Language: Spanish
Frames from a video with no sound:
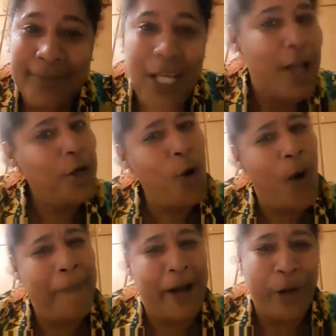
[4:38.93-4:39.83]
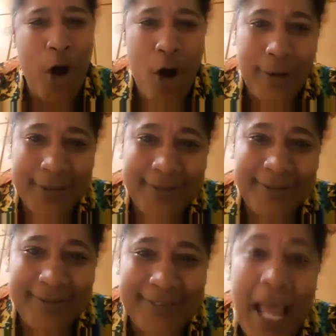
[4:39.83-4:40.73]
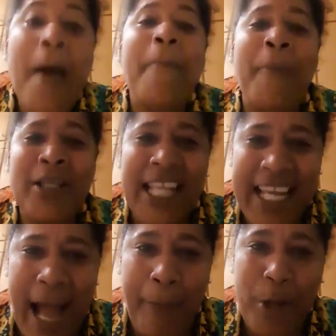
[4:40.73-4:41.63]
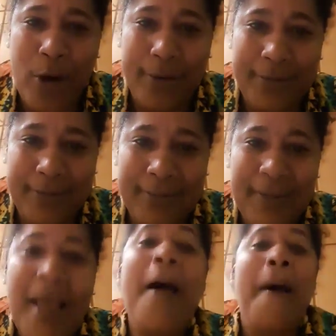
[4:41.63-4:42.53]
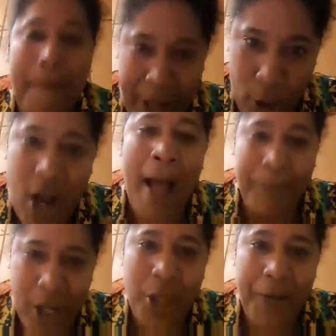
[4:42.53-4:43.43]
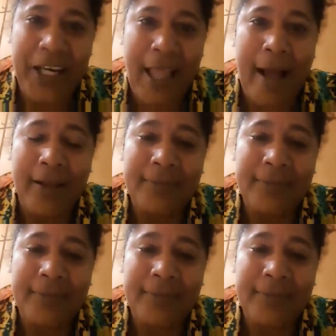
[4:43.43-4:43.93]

No, guapa, no. Vamos a hacer cambio. Pero cambio de verdad.